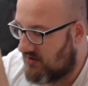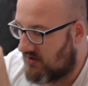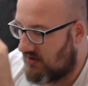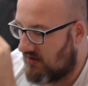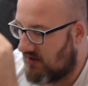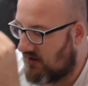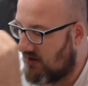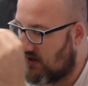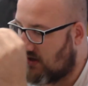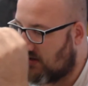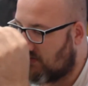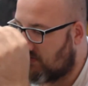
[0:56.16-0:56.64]

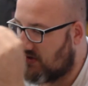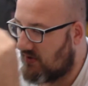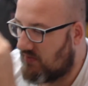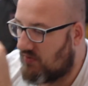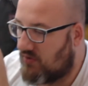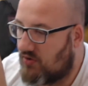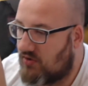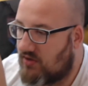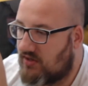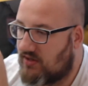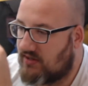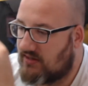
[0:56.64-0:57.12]
ihr habt die
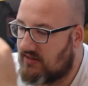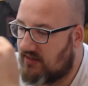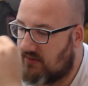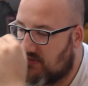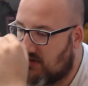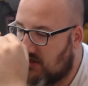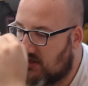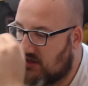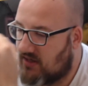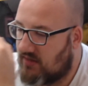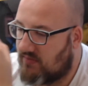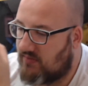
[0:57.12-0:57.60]
Punkte
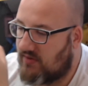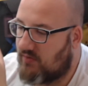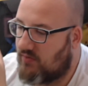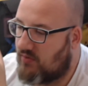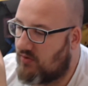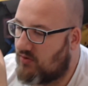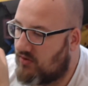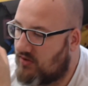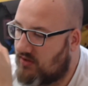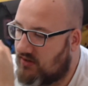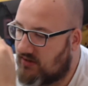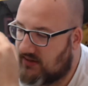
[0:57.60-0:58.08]
gesammelt, ich habe die
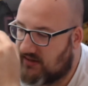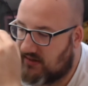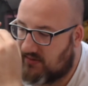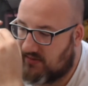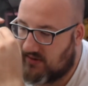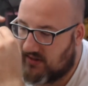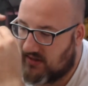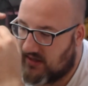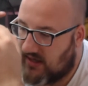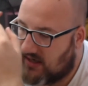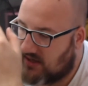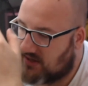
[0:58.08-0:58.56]
Punkte
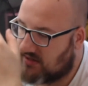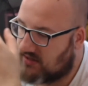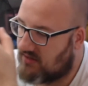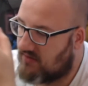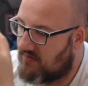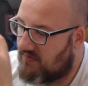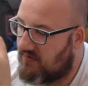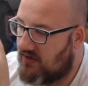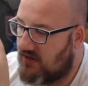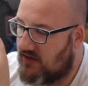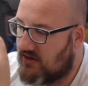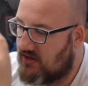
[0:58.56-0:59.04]
gesammelt, Asia
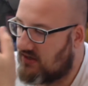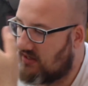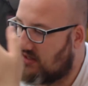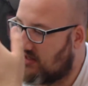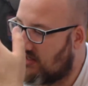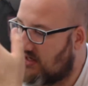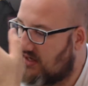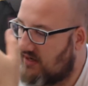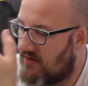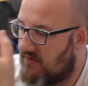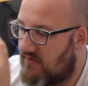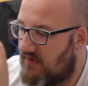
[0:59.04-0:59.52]
vielleicht,
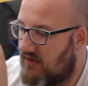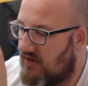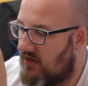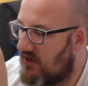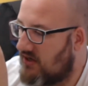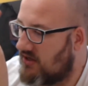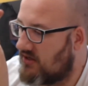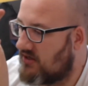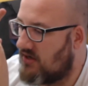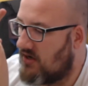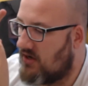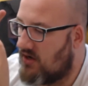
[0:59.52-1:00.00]
Elia
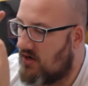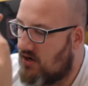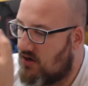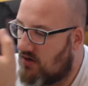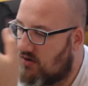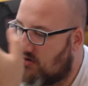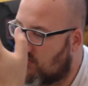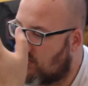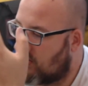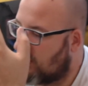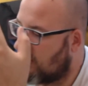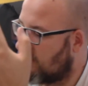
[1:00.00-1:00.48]
vielleicht,
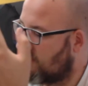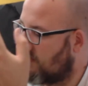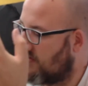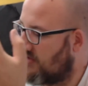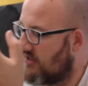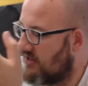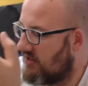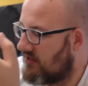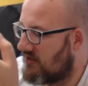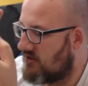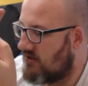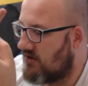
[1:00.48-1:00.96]
Lukas
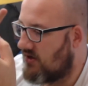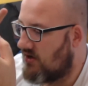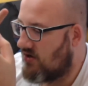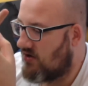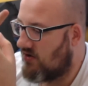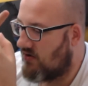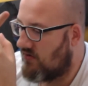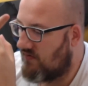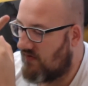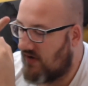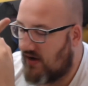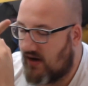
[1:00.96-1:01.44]
vielleicht.
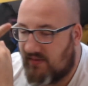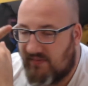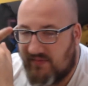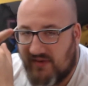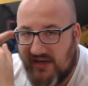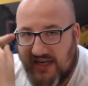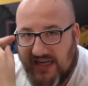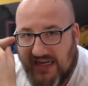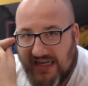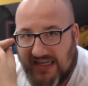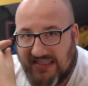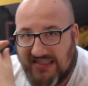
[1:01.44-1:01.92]
Und wir haben
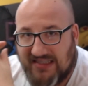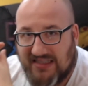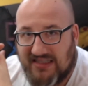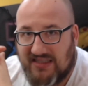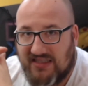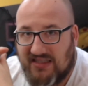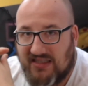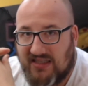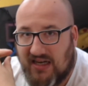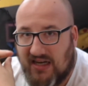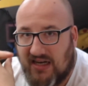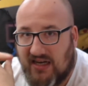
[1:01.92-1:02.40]
den
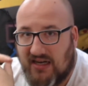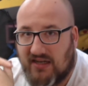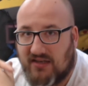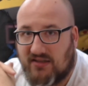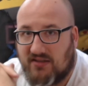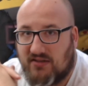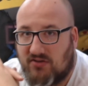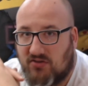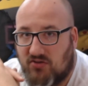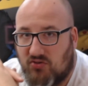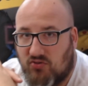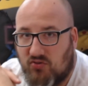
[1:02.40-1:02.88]
ganzen Tag
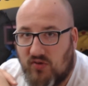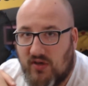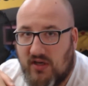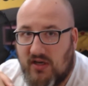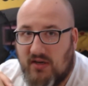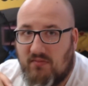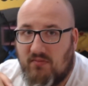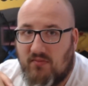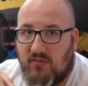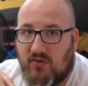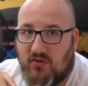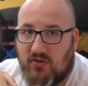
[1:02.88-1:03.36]

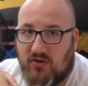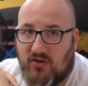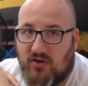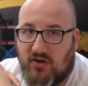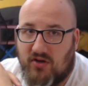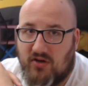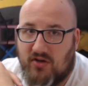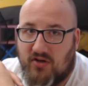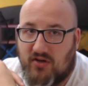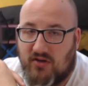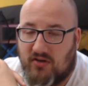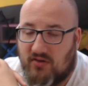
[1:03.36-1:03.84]
Stream und
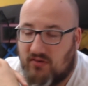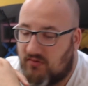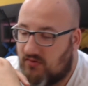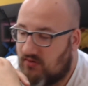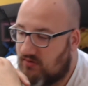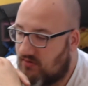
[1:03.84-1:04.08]
können